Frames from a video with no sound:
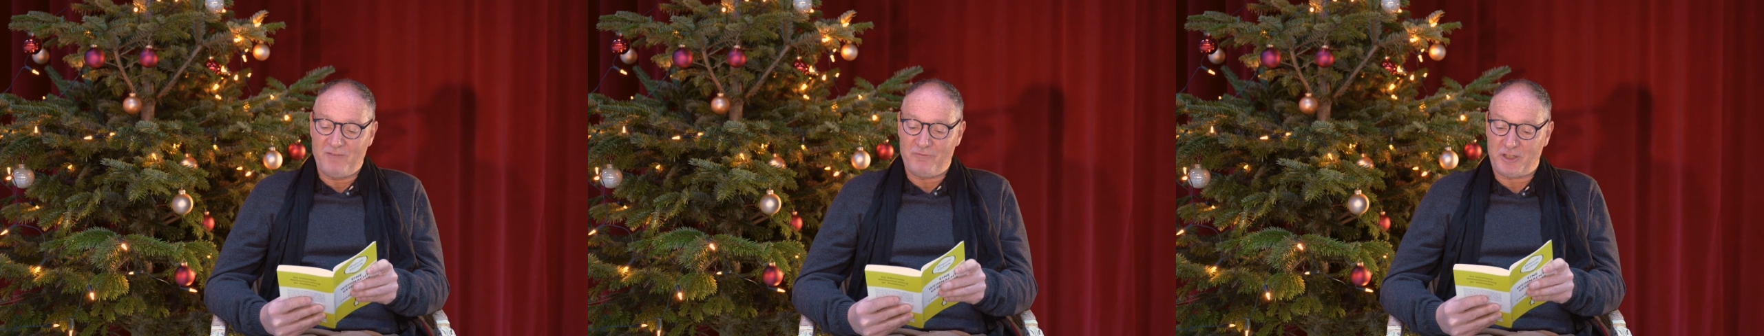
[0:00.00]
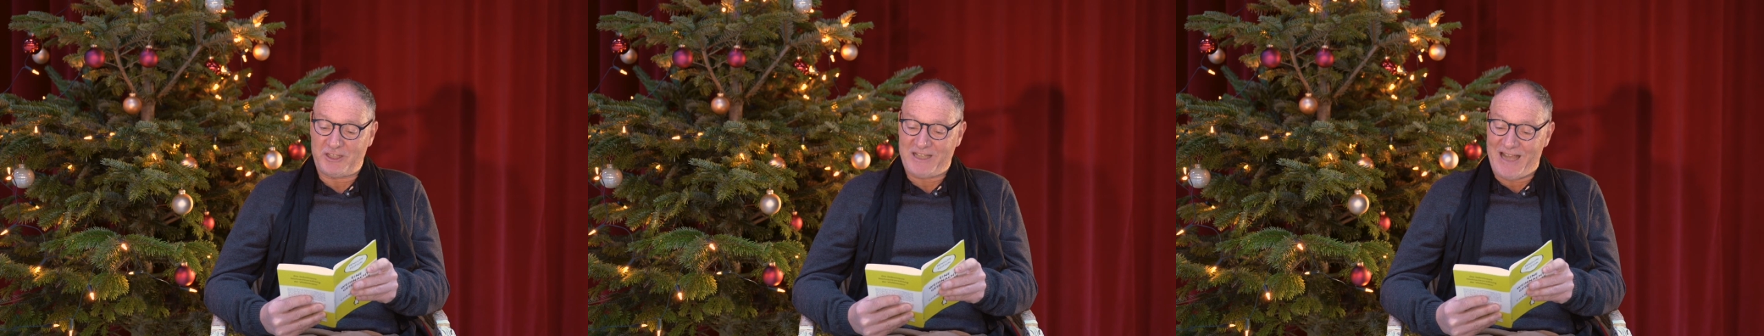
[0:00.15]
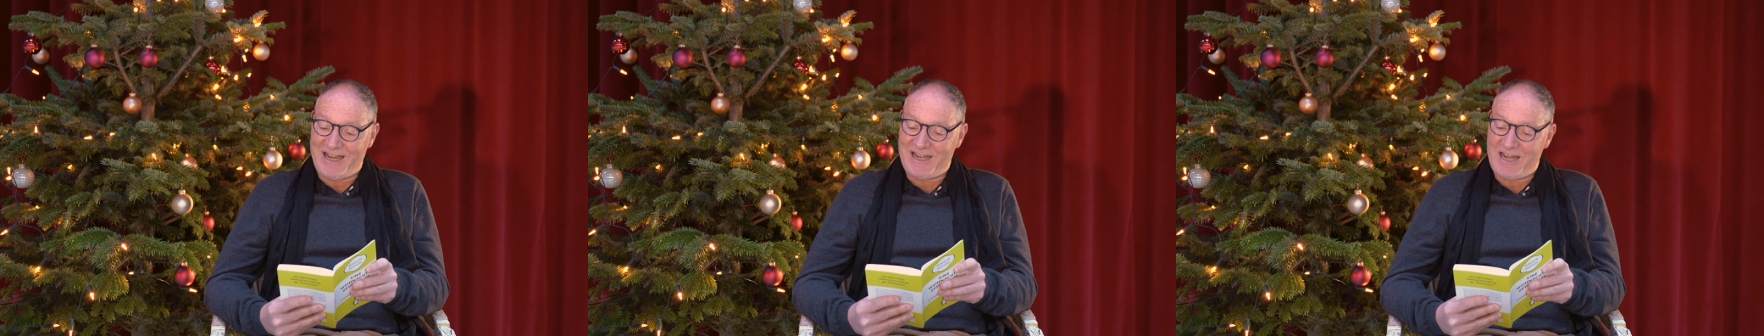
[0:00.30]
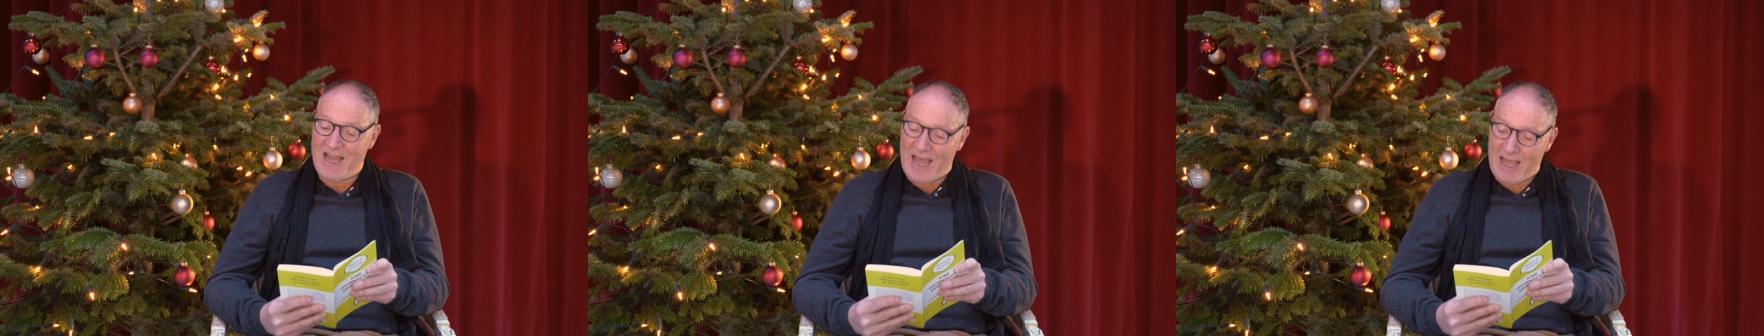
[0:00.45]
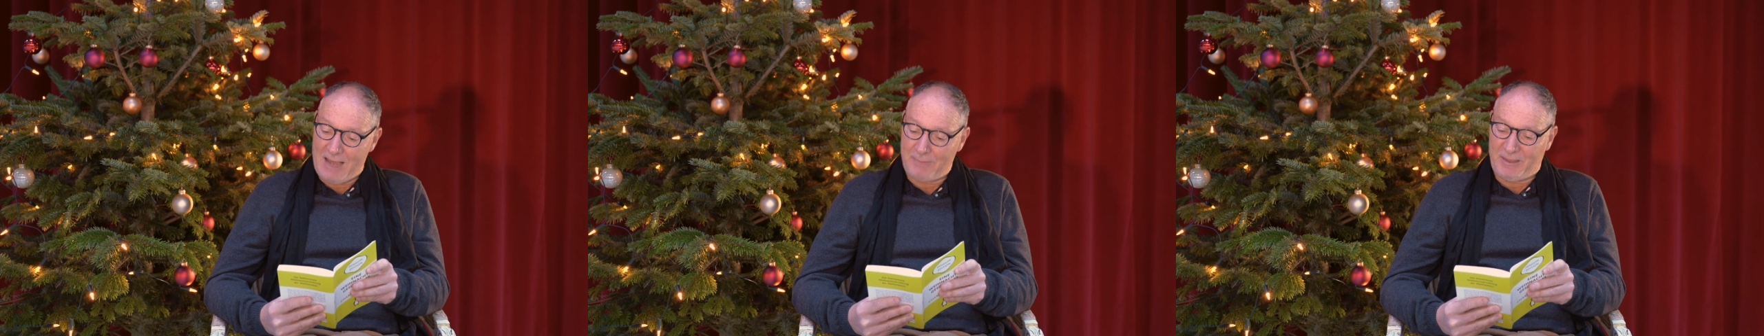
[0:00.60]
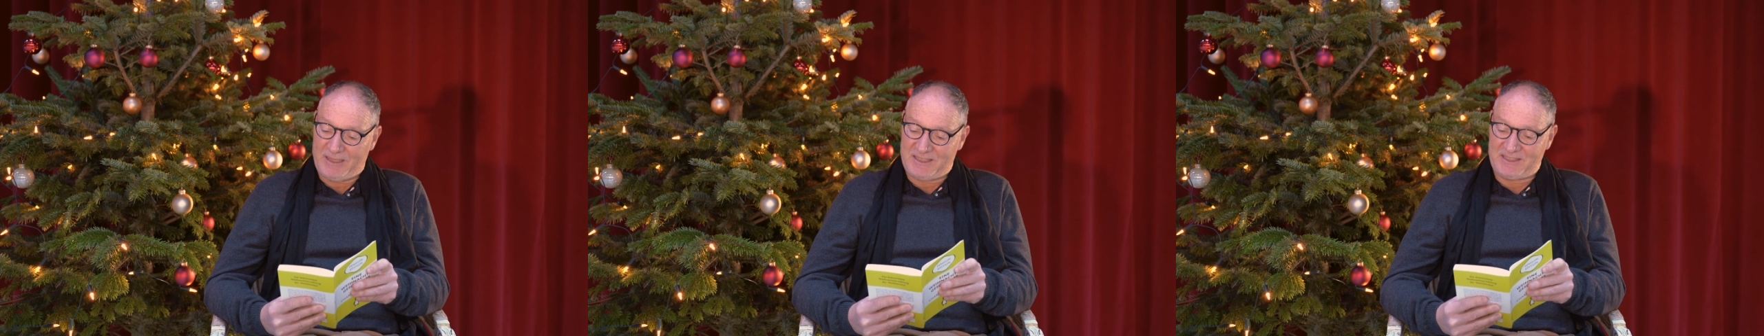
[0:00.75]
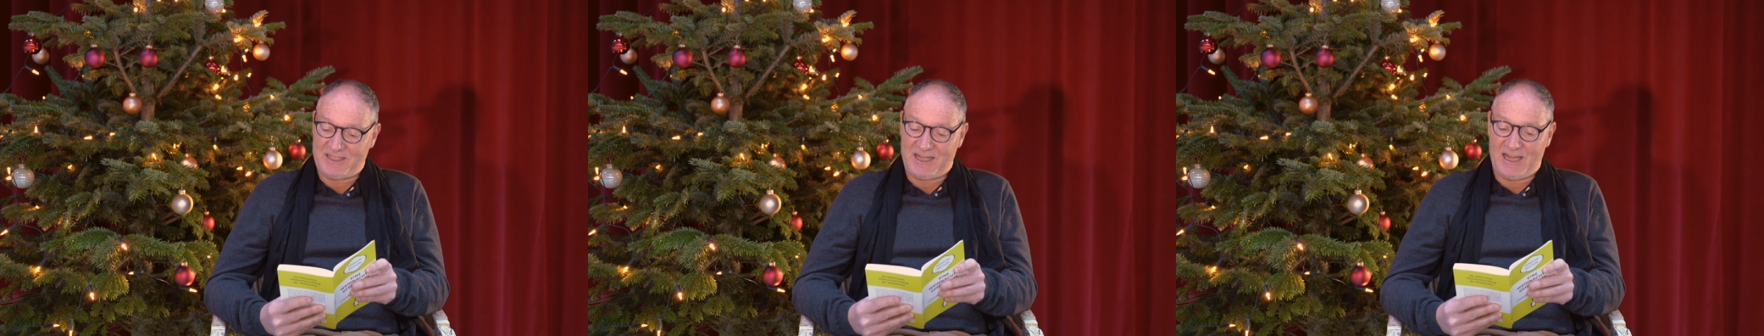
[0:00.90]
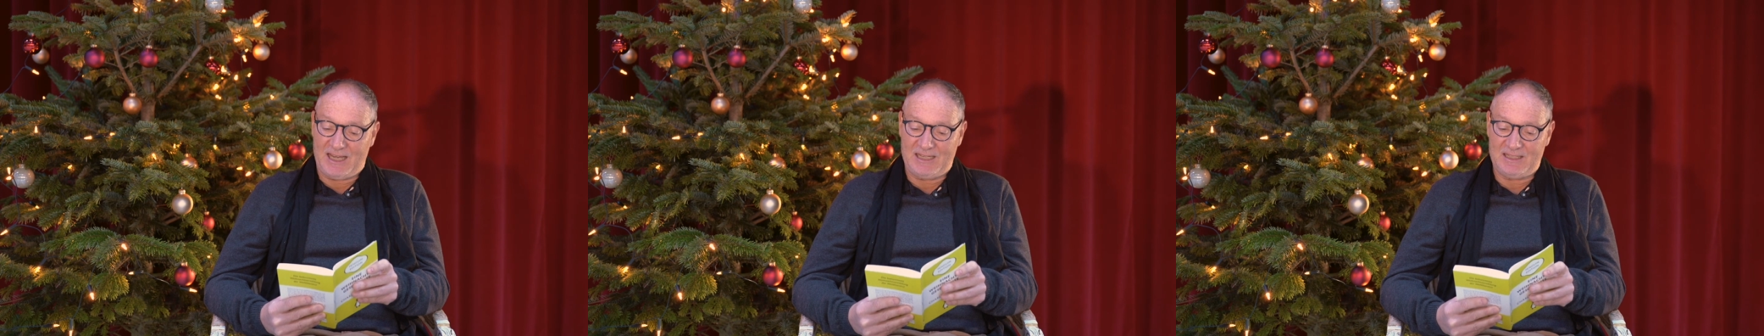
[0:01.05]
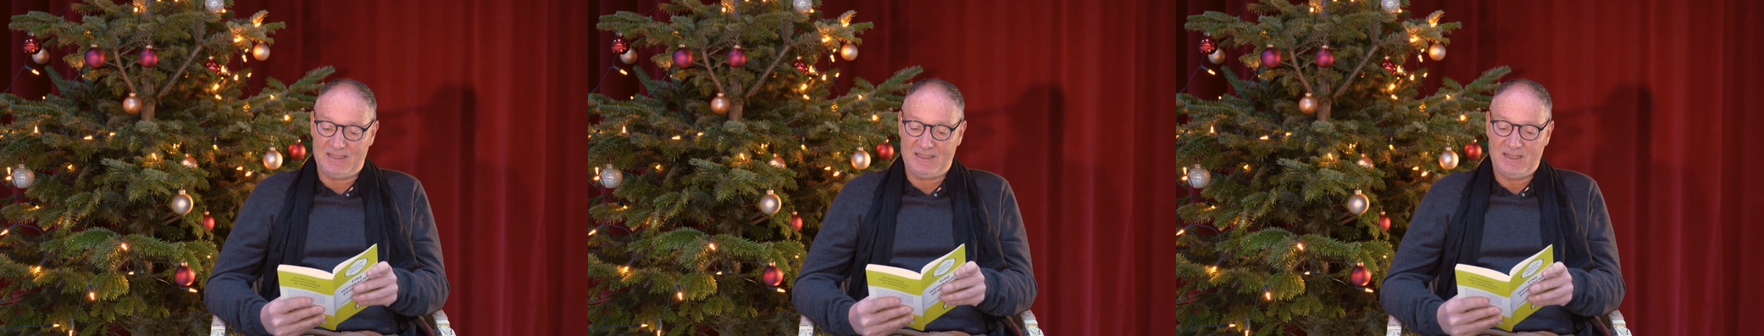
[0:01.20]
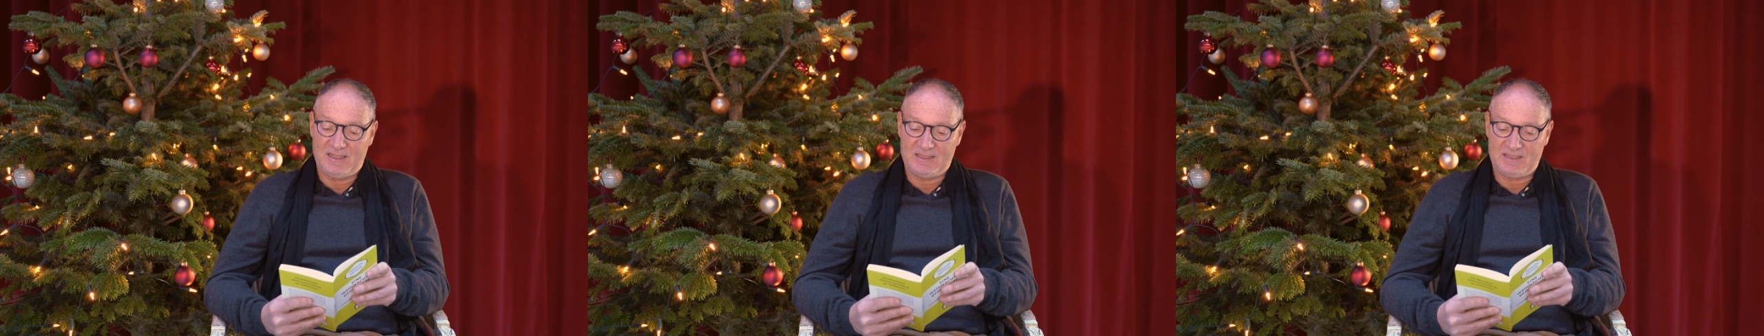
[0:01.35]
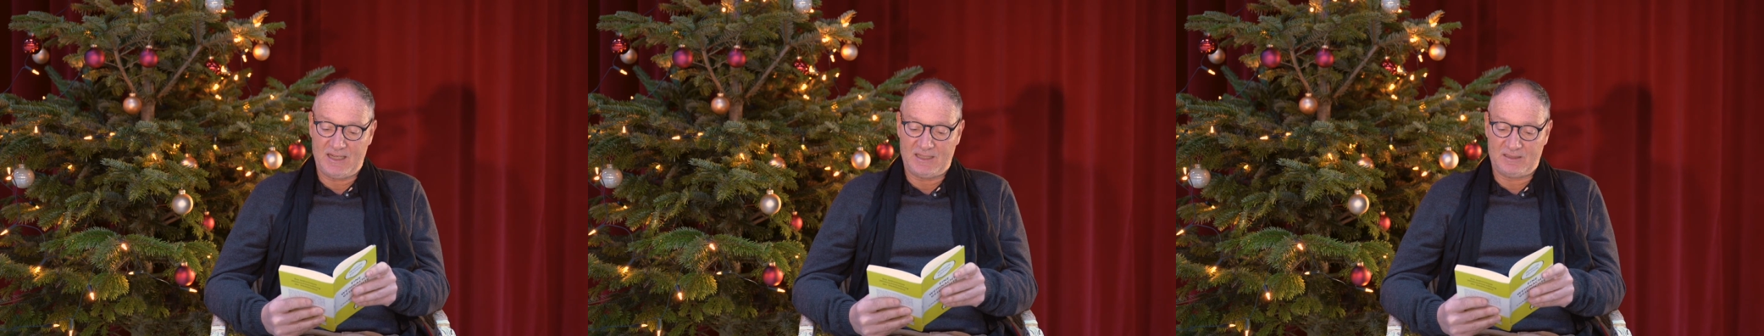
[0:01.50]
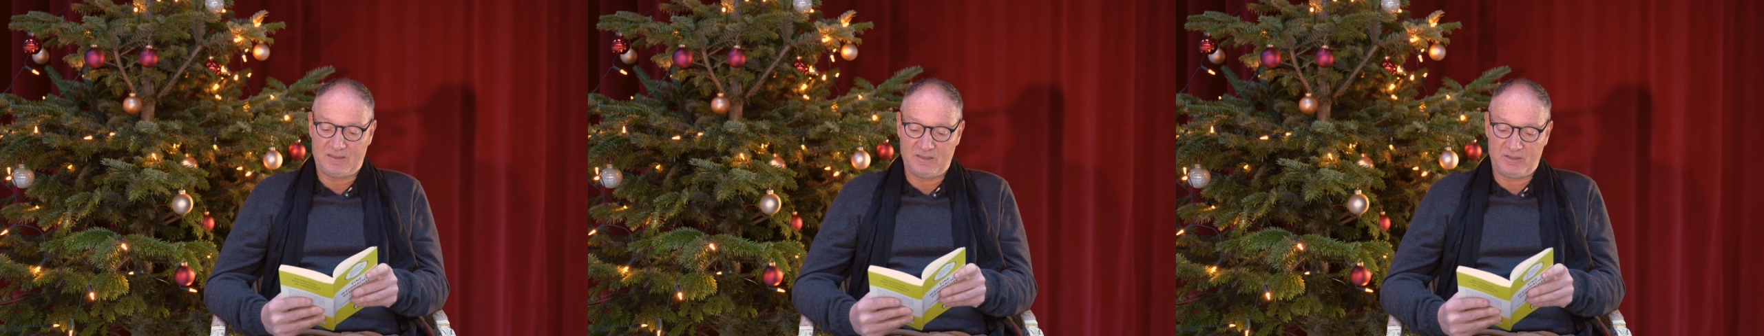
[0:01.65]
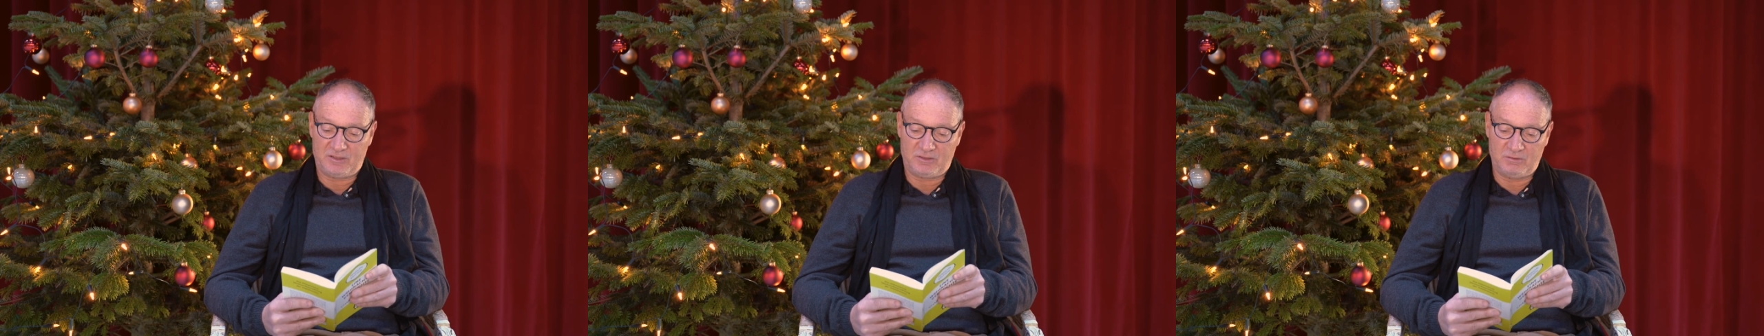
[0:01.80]
für keine Arbeit zahle,
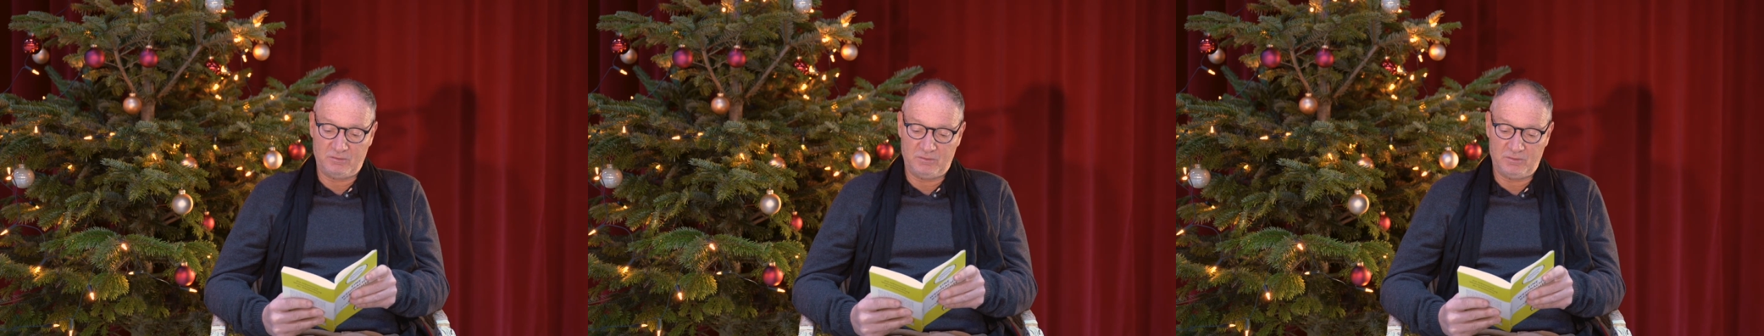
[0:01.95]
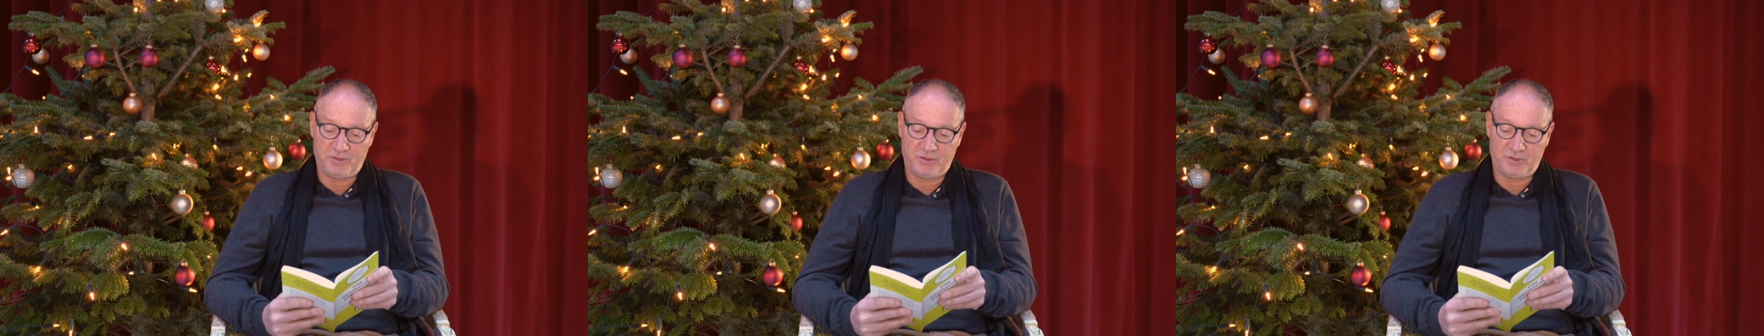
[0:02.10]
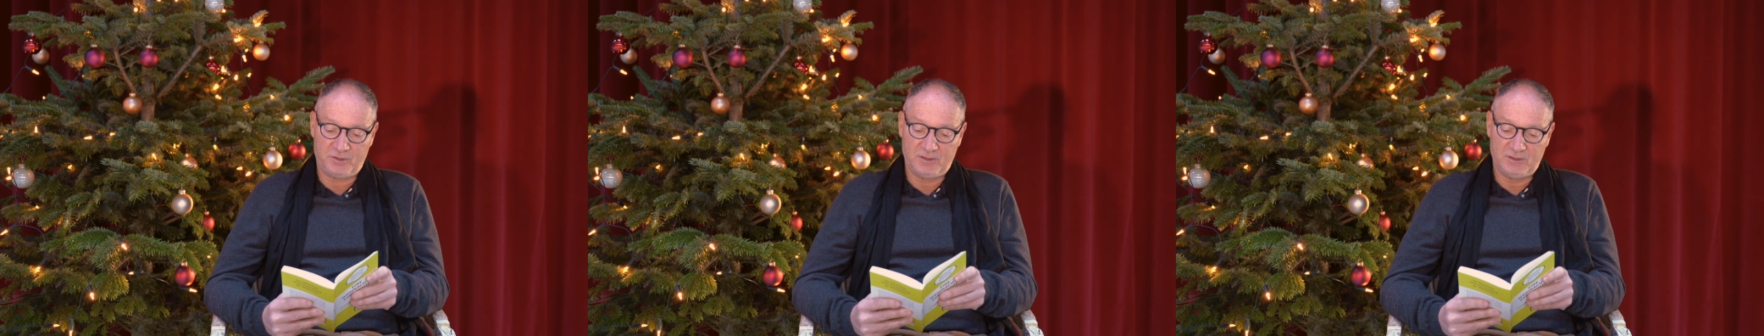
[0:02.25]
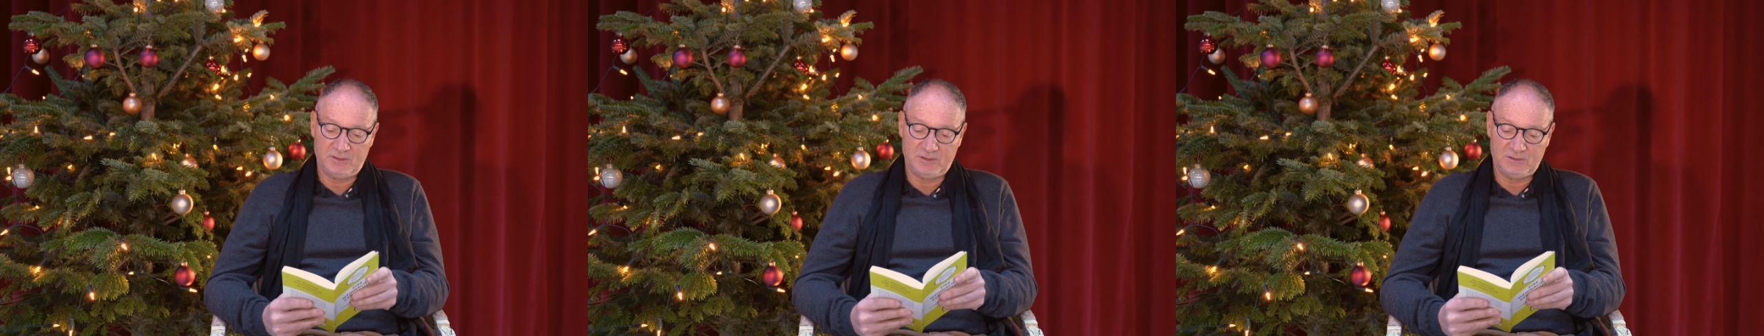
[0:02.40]
sagte Scrooge.